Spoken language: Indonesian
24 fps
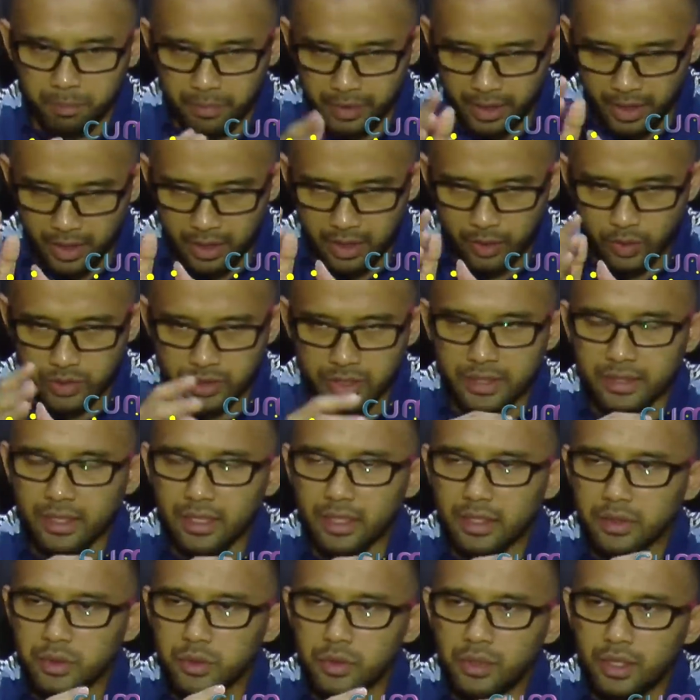pihak keluarga
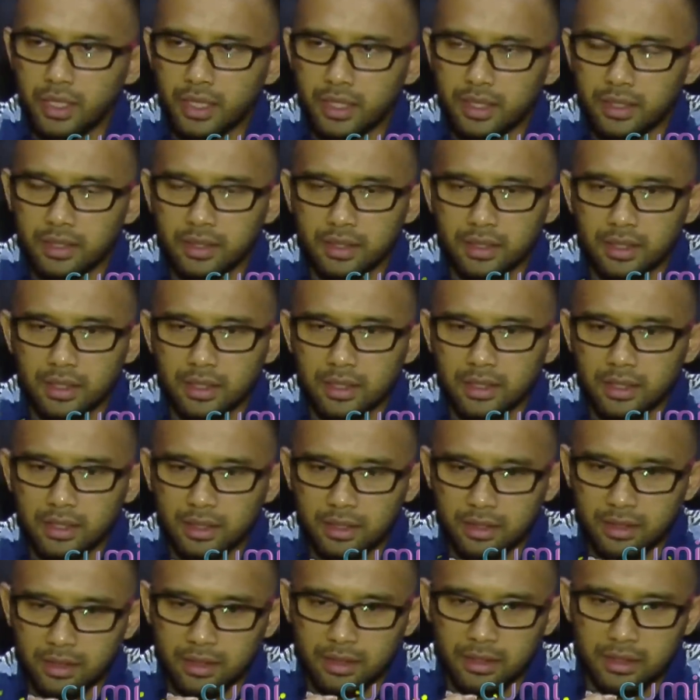sana juga
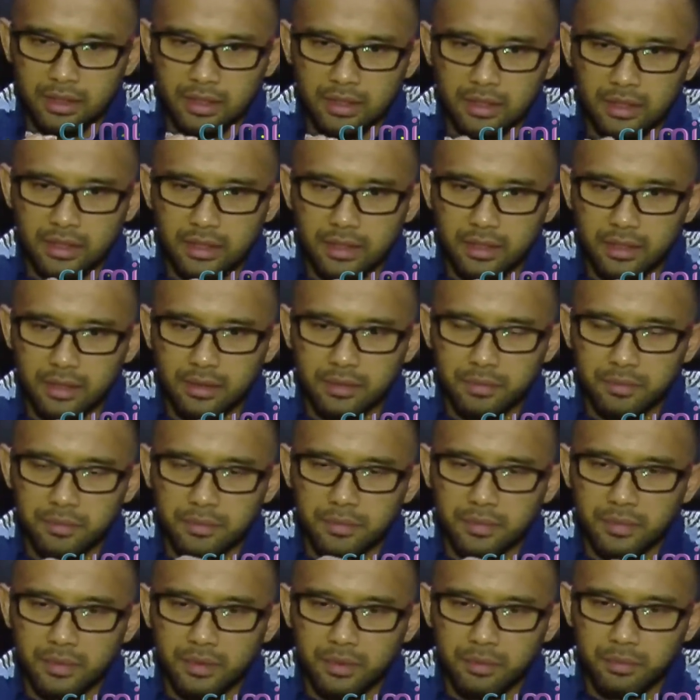uh,
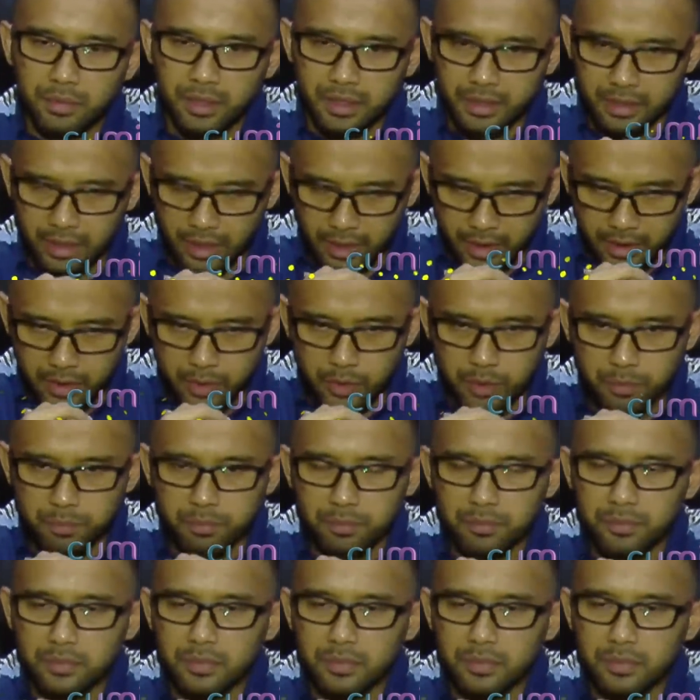bisa hidup